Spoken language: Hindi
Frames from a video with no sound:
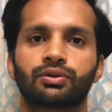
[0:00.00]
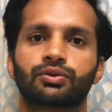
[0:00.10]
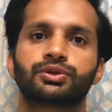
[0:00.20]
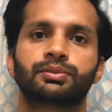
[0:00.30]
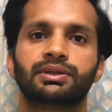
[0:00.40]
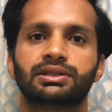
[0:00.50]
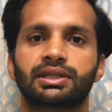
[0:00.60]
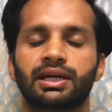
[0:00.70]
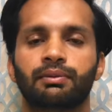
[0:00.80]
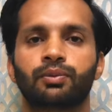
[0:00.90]
कुछ वीज़े
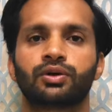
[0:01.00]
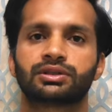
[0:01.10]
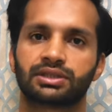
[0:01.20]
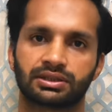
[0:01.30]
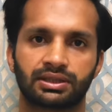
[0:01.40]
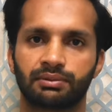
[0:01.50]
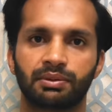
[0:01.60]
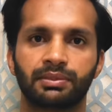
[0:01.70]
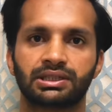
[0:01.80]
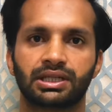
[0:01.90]
हैं बहुत सस्ते
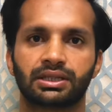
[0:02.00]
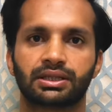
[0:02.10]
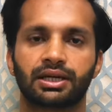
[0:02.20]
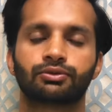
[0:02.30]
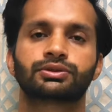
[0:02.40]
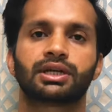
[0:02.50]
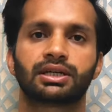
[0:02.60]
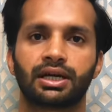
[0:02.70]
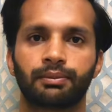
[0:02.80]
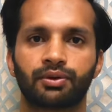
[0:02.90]
भी मिल जाते हैं उसका
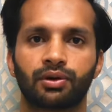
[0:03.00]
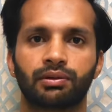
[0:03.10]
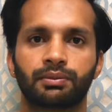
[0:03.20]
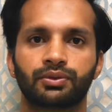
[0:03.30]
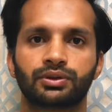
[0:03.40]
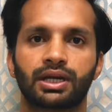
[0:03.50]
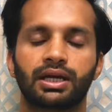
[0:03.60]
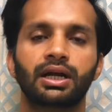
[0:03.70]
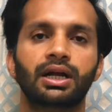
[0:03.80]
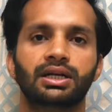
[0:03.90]
क्या प्रॉब्लम होता है